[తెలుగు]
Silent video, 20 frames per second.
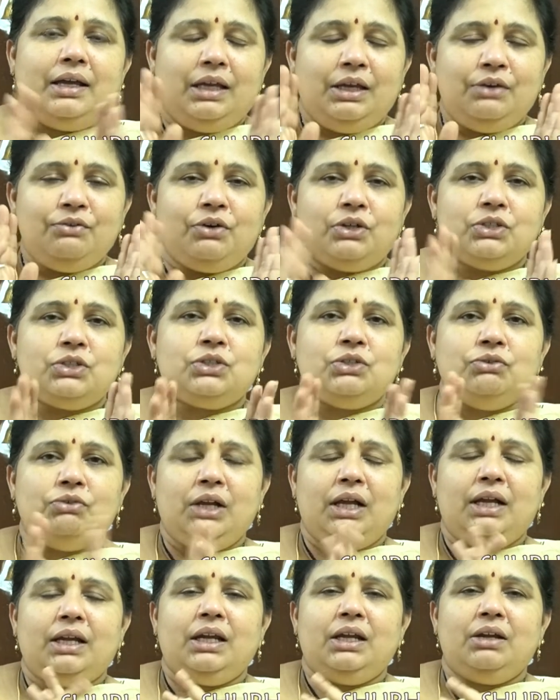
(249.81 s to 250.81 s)
ఈ
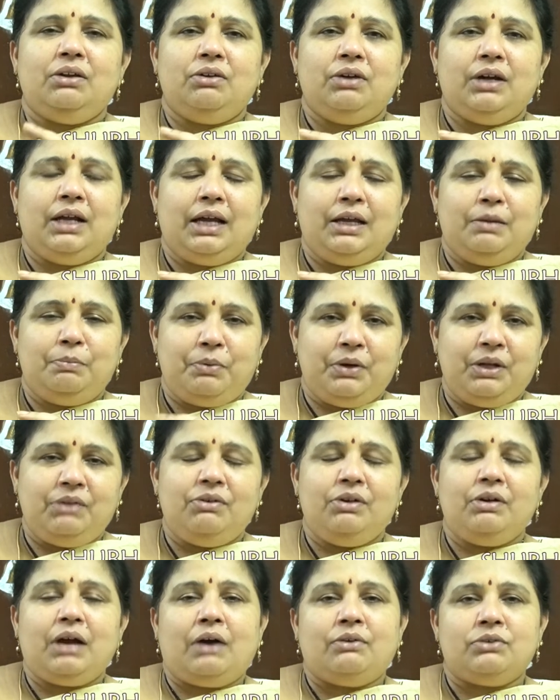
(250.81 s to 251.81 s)
వస్తువులన్నీ కూడా ఇప్పుడు
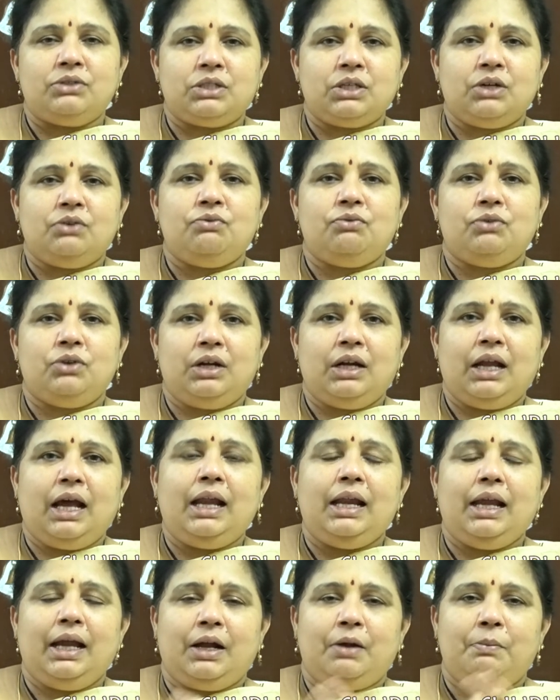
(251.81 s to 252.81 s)
ఇవి అవసరం ఉన్నా
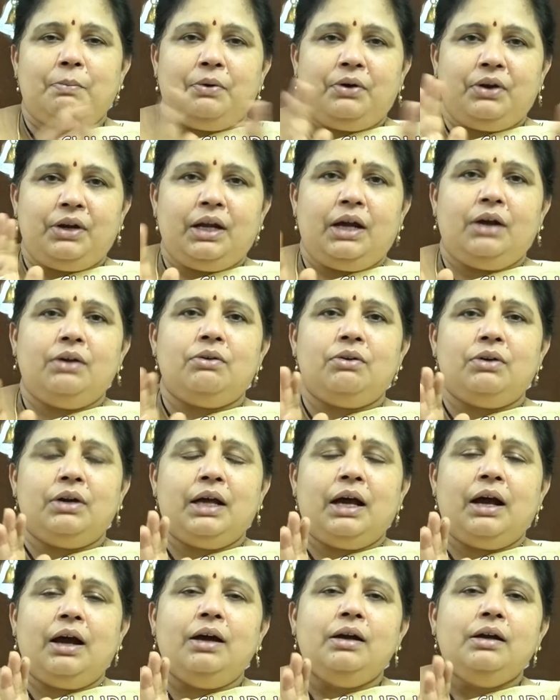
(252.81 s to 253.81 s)
లేకపోయినా కూడా